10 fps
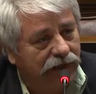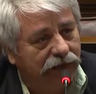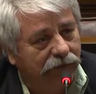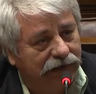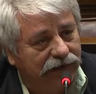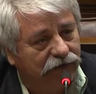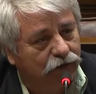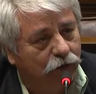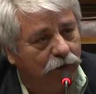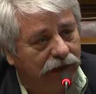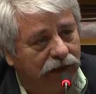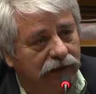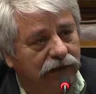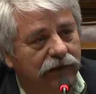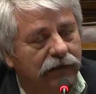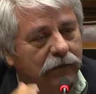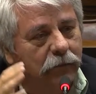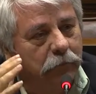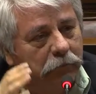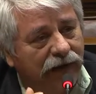el debate sobre
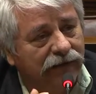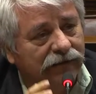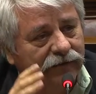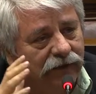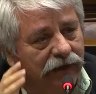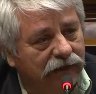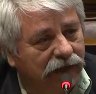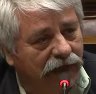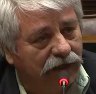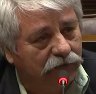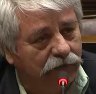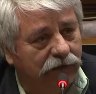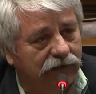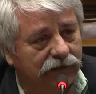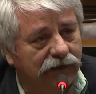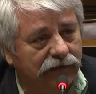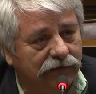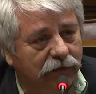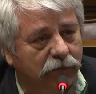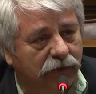paz e integración, así de
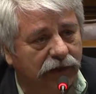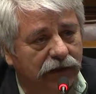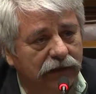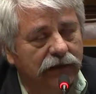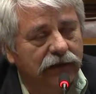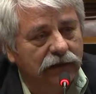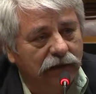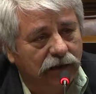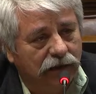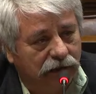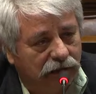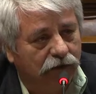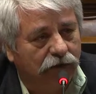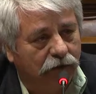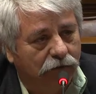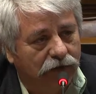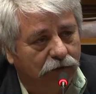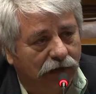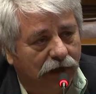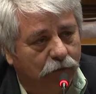simple y que creo que nos va a
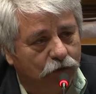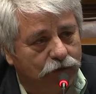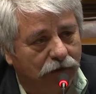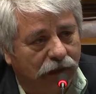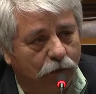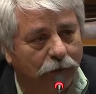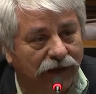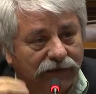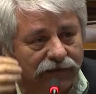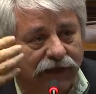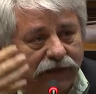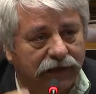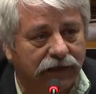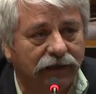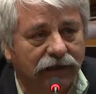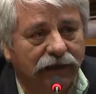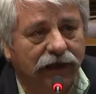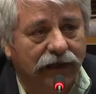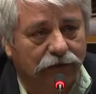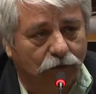ayudar a mucho a dar un mensaje
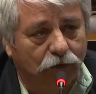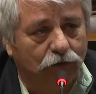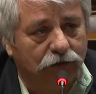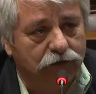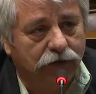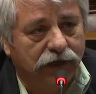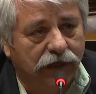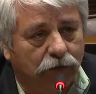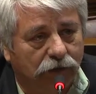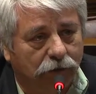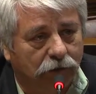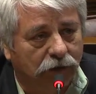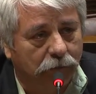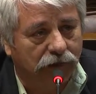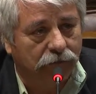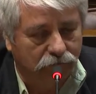a todos nuestros ejecutivos también.